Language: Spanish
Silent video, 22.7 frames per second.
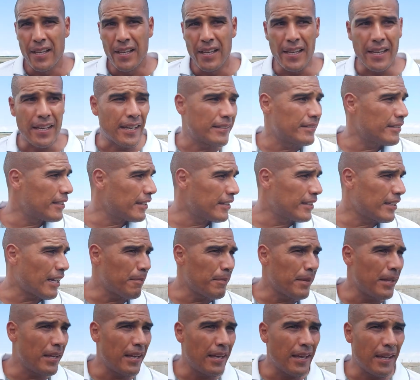y que estén
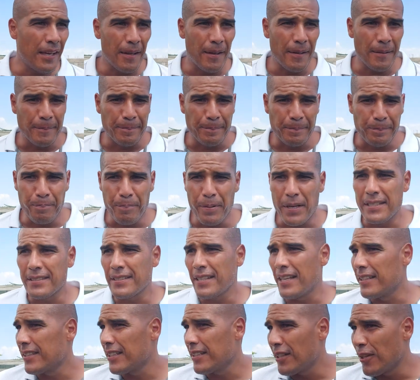también
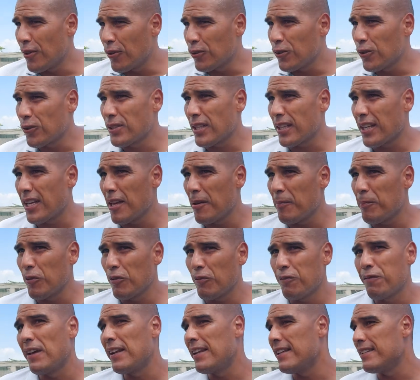presidentes de otros
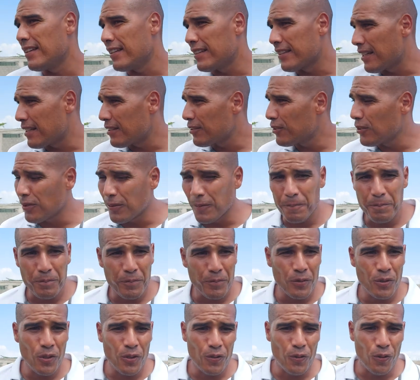equipos felicitando
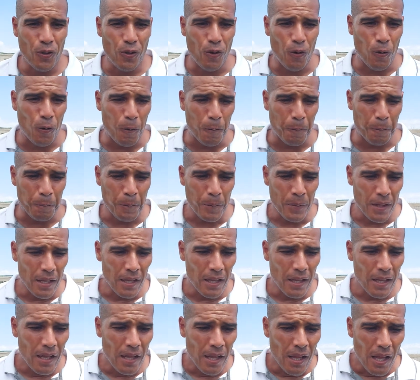no solo
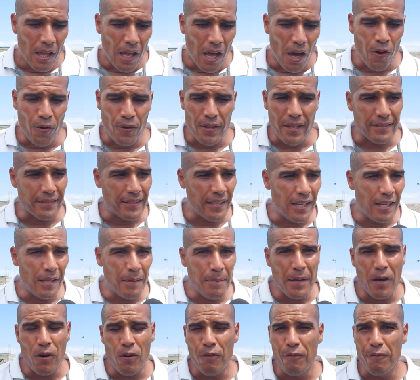a doña
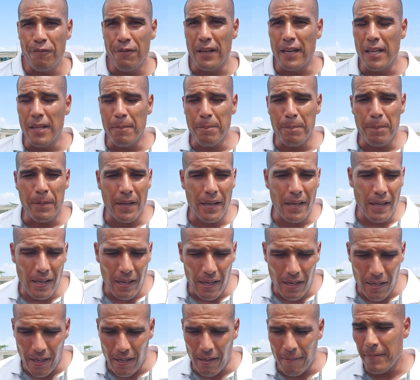Silvia, a don Felipe,
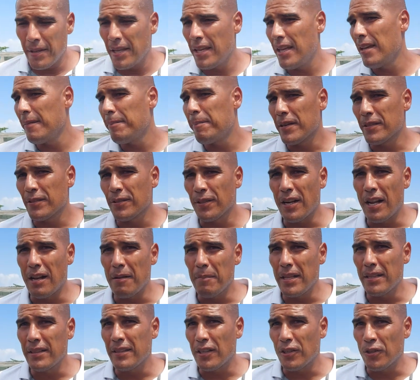a mí
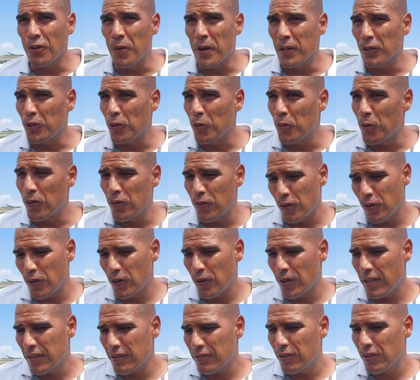personalmente, a Roberto Bon. Yo creo
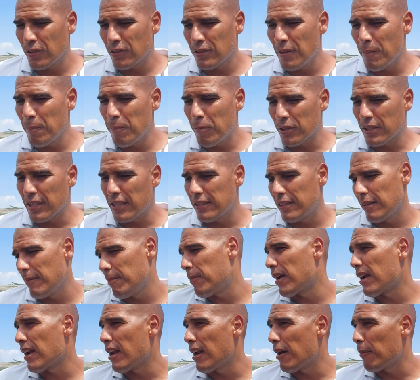que esto es importante
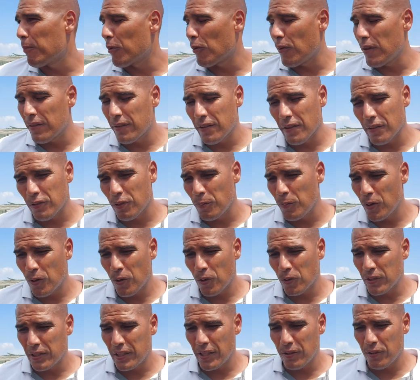para la provincia. Estoy muy
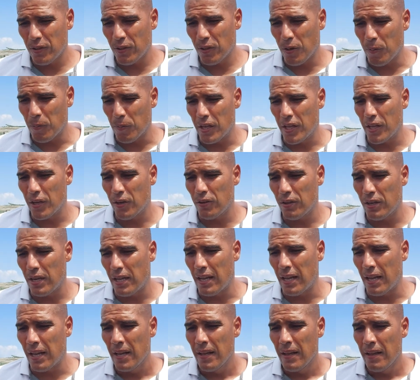contento y como le digo, la,